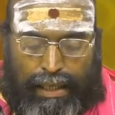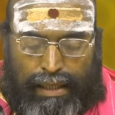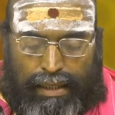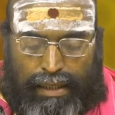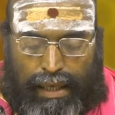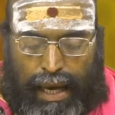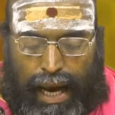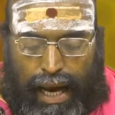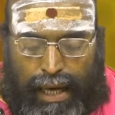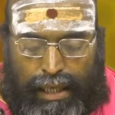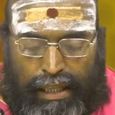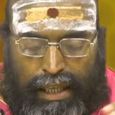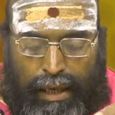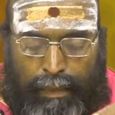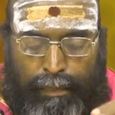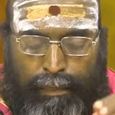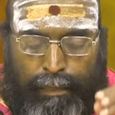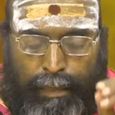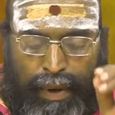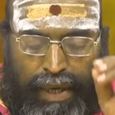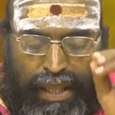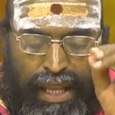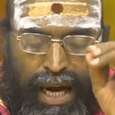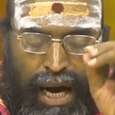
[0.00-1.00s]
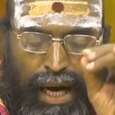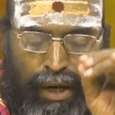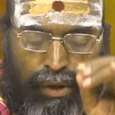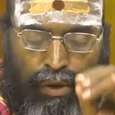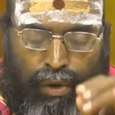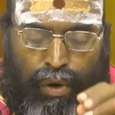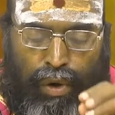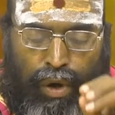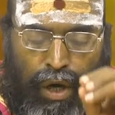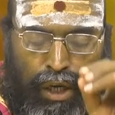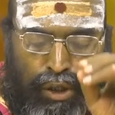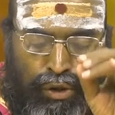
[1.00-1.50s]
సాది
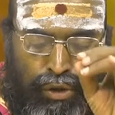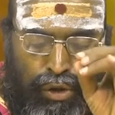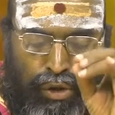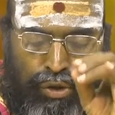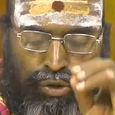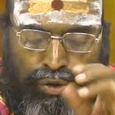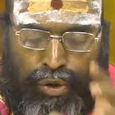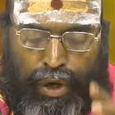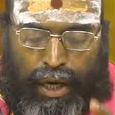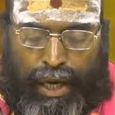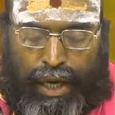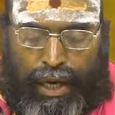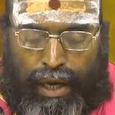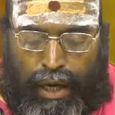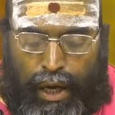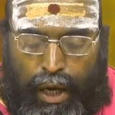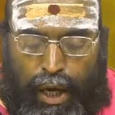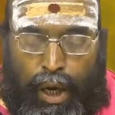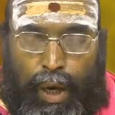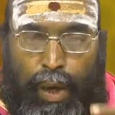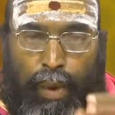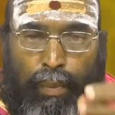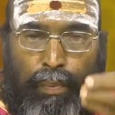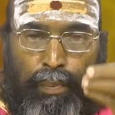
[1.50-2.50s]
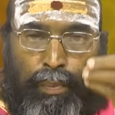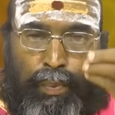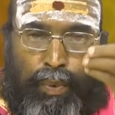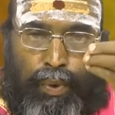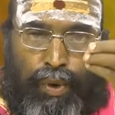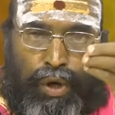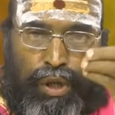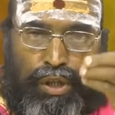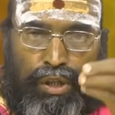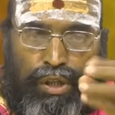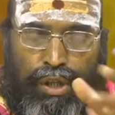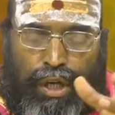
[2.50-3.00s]
పదాదులు అదృశ్యులై
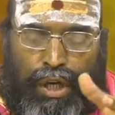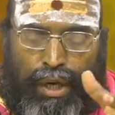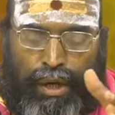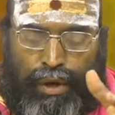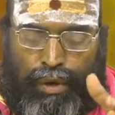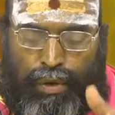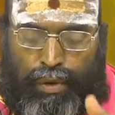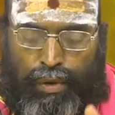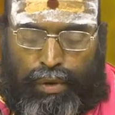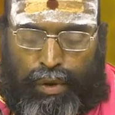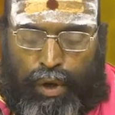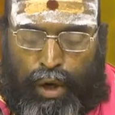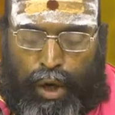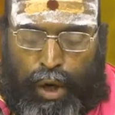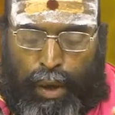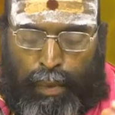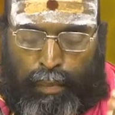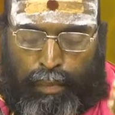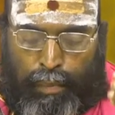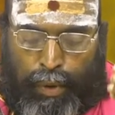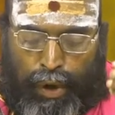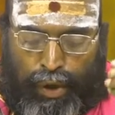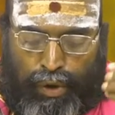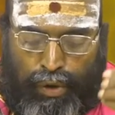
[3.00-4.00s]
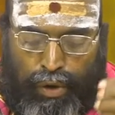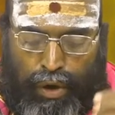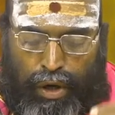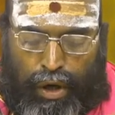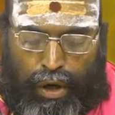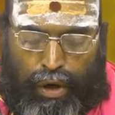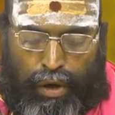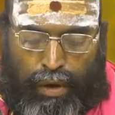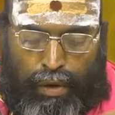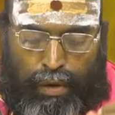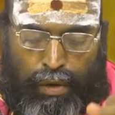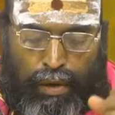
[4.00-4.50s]
పురంజయుడు
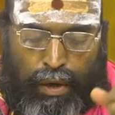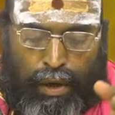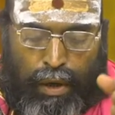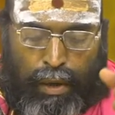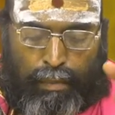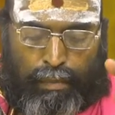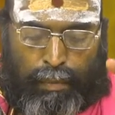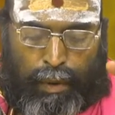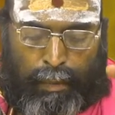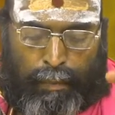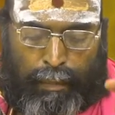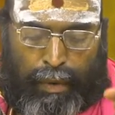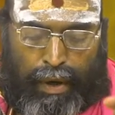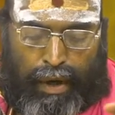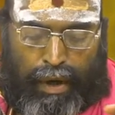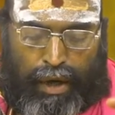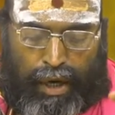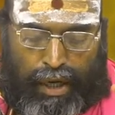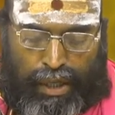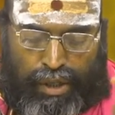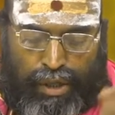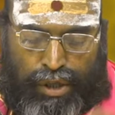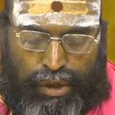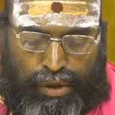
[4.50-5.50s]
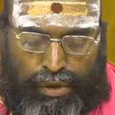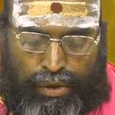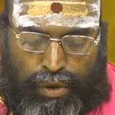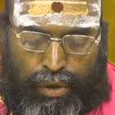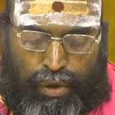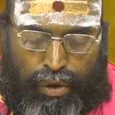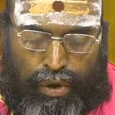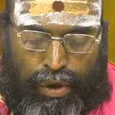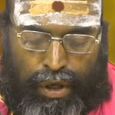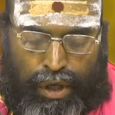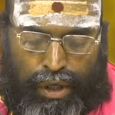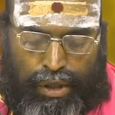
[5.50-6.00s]
భటులను మిమ్మల్ని
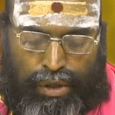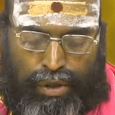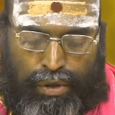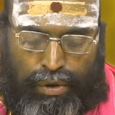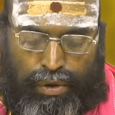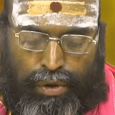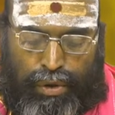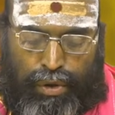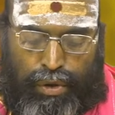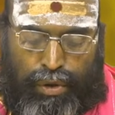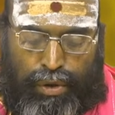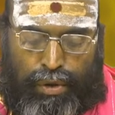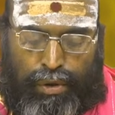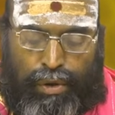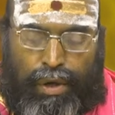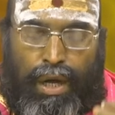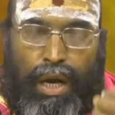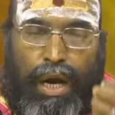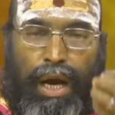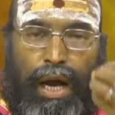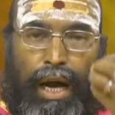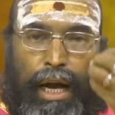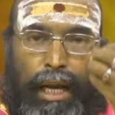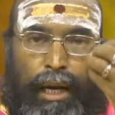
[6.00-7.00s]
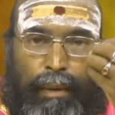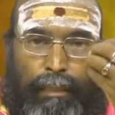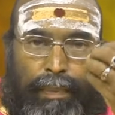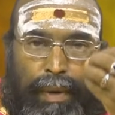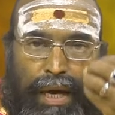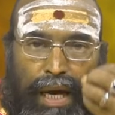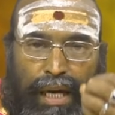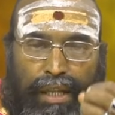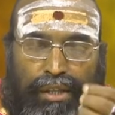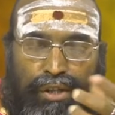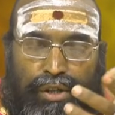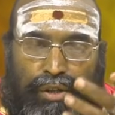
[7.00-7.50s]
రక్షించుడు రక్షించుడు అని
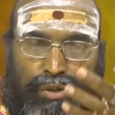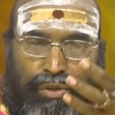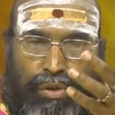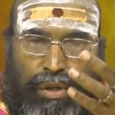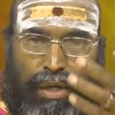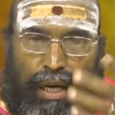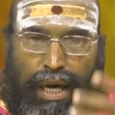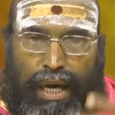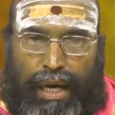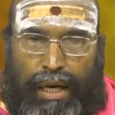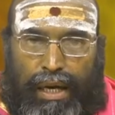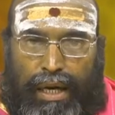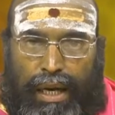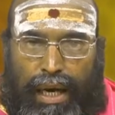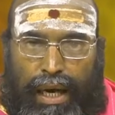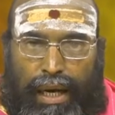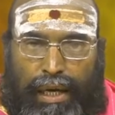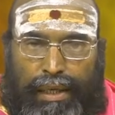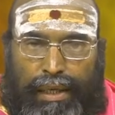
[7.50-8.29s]
ప్రార్థిస్తున్నారట